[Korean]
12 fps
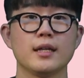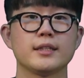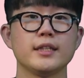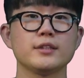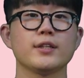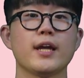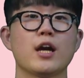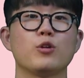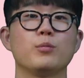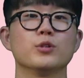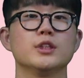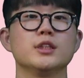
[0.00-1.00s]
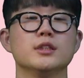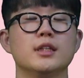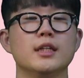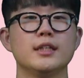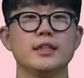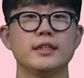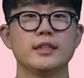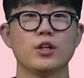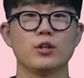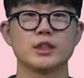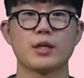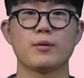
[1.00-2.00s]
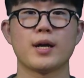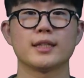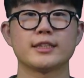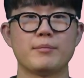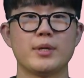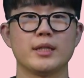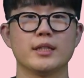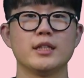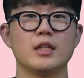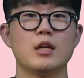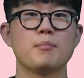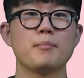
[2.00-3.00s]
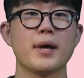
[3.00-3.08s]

그래서 야고보는 형제와 자매들을